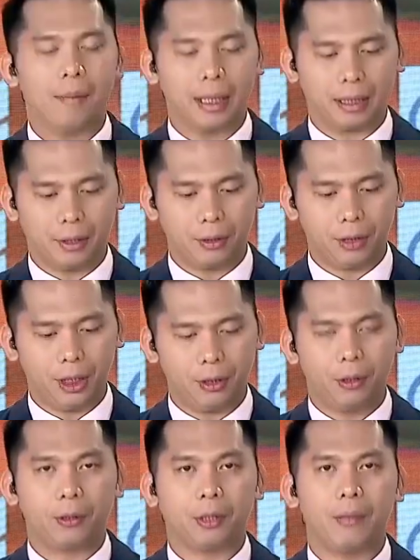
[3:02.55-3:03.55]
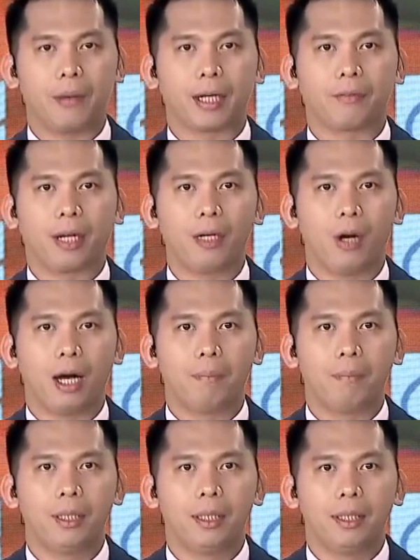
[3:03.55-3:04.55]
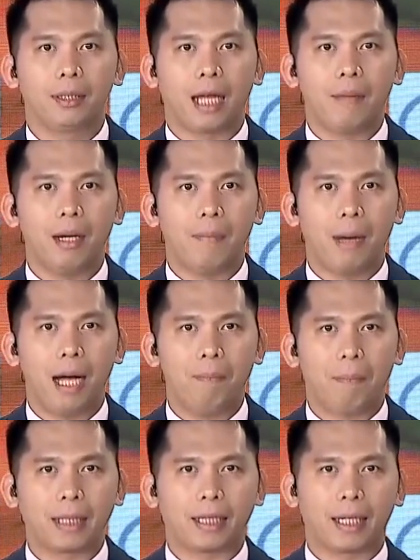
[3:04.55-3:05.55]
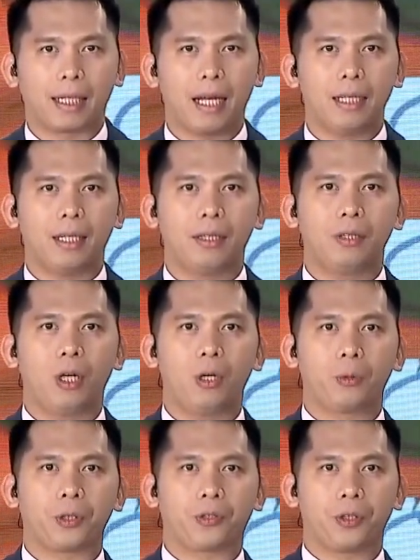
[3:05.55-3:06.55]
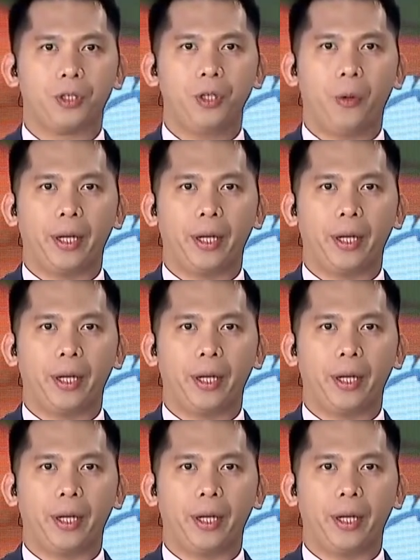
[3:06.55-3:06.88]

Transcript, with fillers: may tanong dito kay Mark, follow up. Tama ba ang patakaran ng no return, no